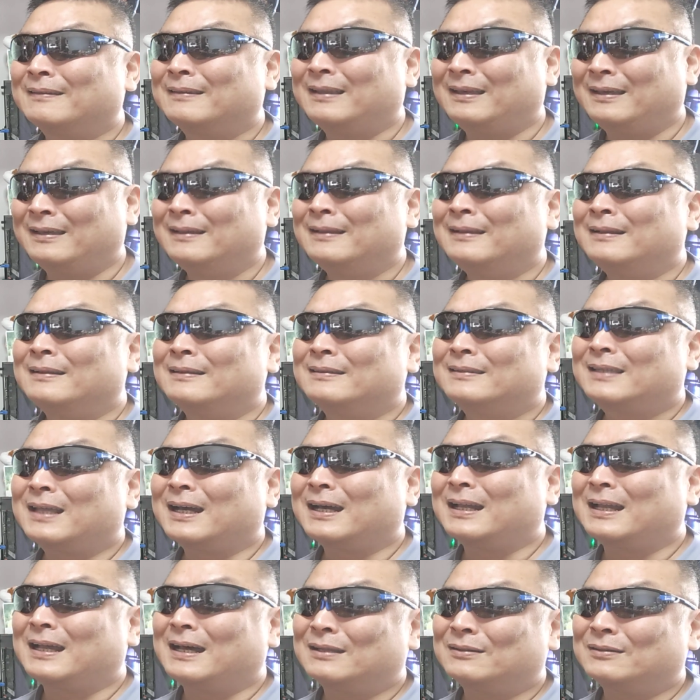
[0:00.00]
ね、
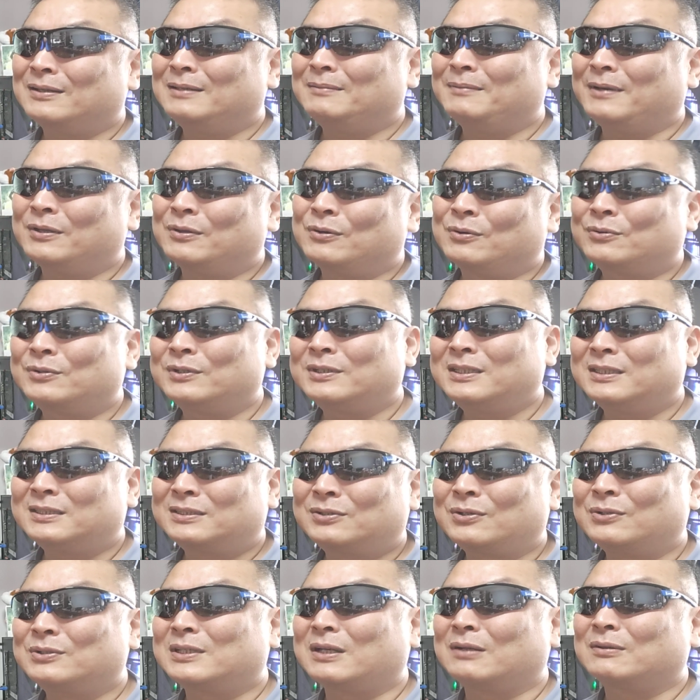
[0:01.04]
だからあの今翌日
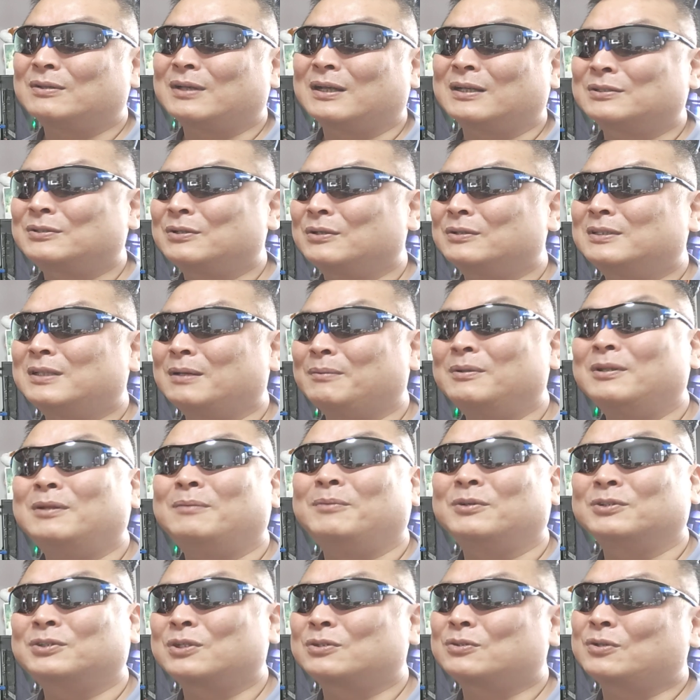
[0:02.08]
到着とかそういったもの
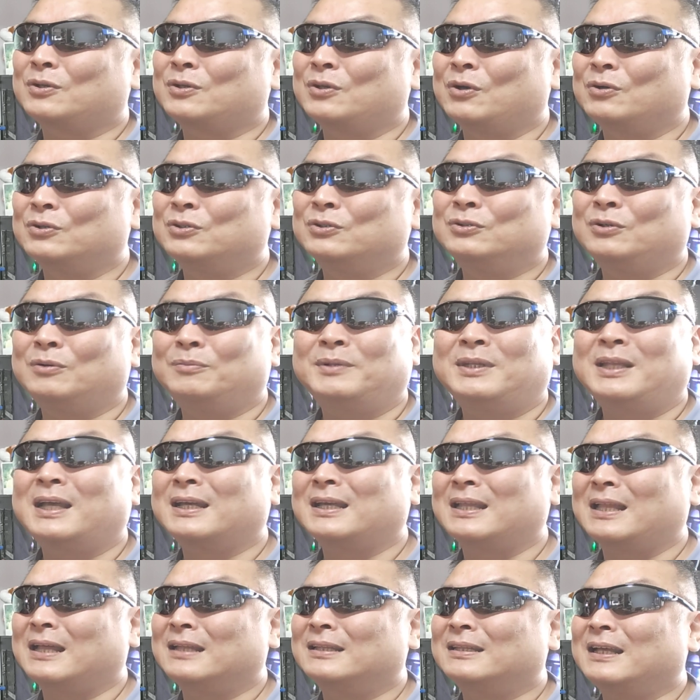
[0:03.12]
もちょっと余裕を見な
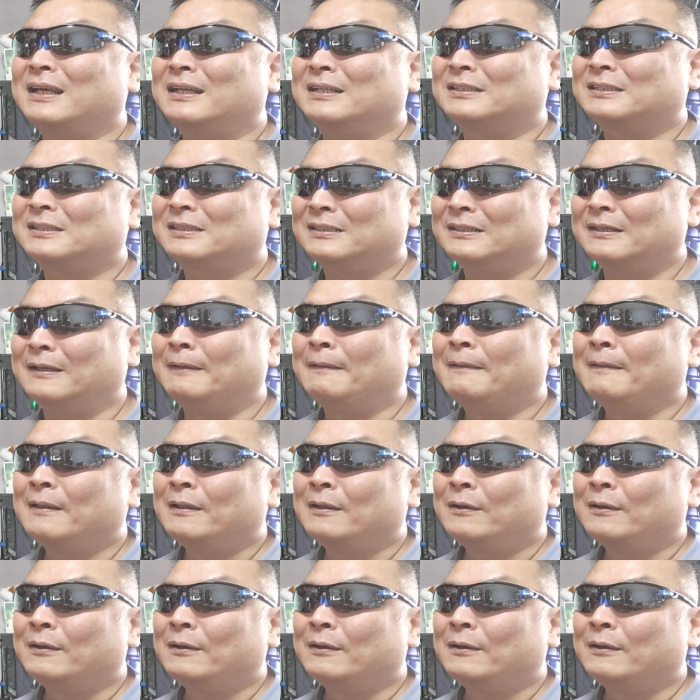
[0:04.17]
きゃなんないし、